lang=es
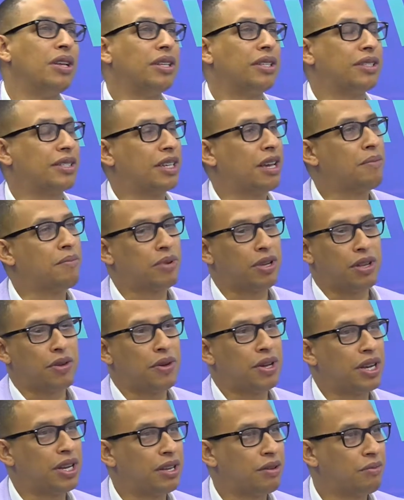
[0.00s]
siempre
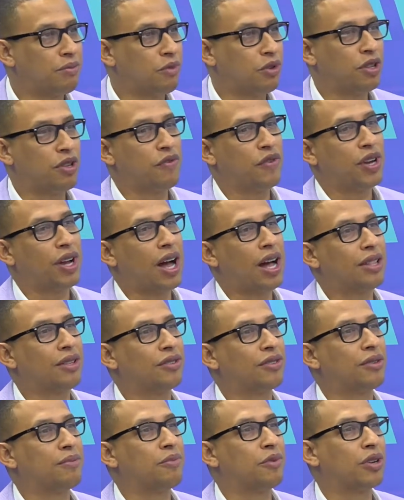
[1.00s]
deberían ir
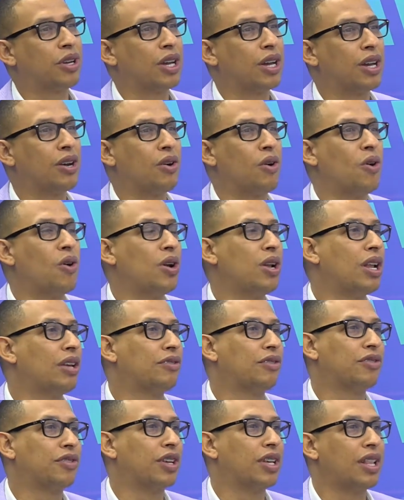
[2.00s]
modificándose, porque hoy la
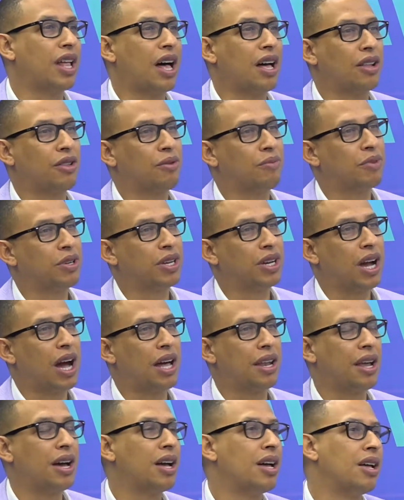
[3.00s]
sociedad
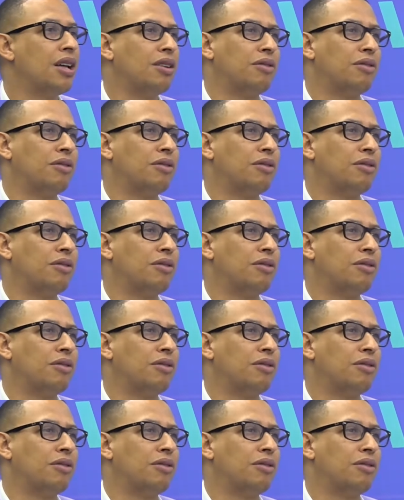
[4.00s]
dominicana